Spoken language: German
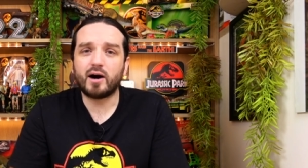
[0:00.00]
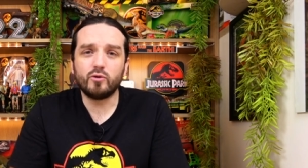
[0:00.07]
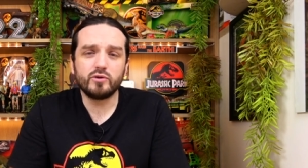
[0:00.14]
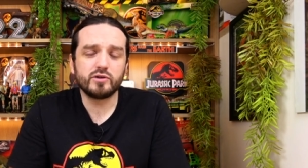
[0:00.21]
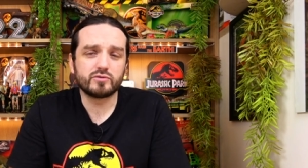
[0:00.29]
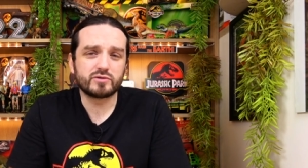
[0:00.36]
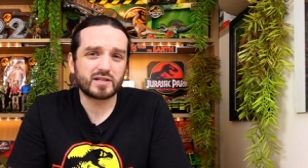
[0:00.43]

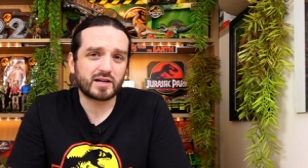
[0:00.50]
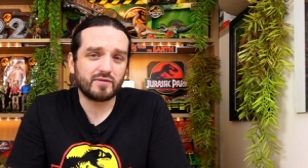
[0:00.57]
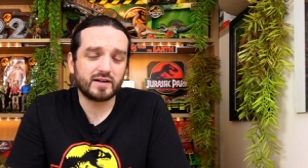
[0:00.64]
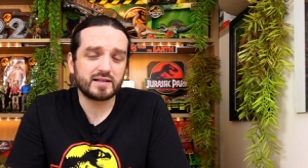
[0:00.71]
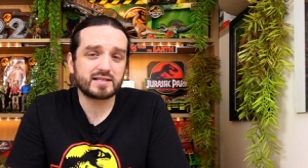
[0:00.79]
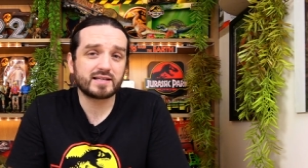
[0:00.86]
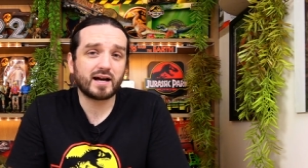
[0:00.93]

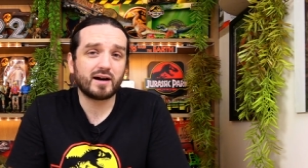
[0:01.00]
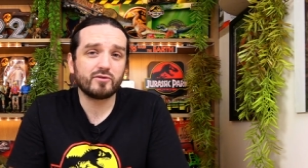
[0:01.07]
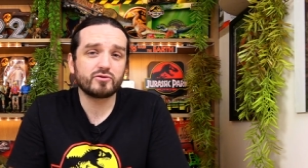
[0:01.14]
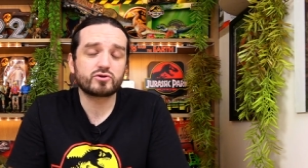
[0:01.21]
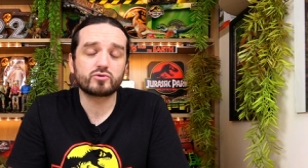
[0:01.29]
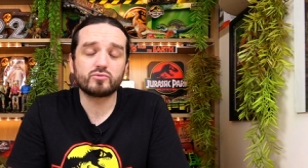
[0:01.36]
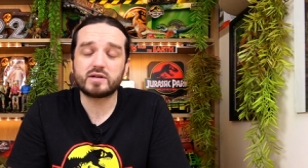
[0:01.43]
Audiosequenzen
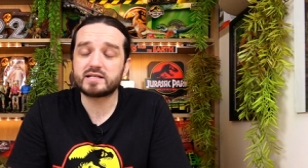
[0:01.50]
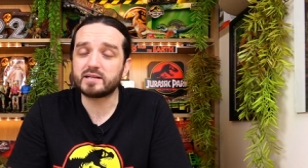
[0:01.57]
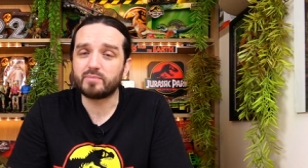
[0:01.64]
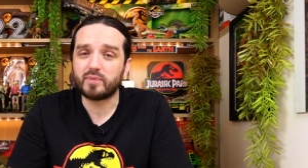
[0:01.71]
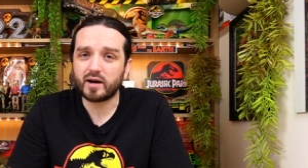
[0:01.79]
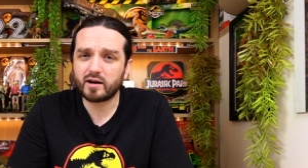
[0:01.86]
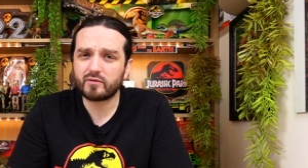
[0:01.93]
aus
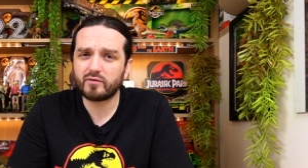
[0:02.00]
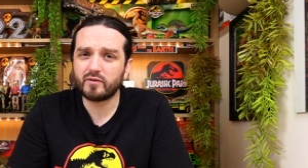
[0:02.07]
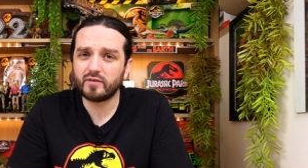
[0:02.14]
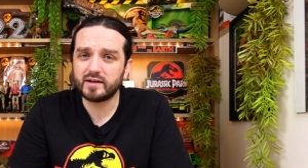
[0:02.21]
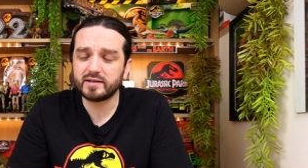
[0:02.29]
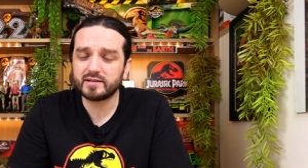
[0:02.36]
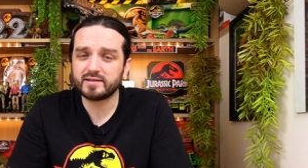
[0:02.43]
Jurassic Park
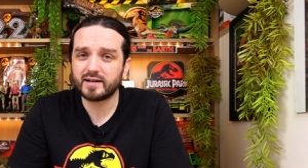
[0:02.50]
verwendet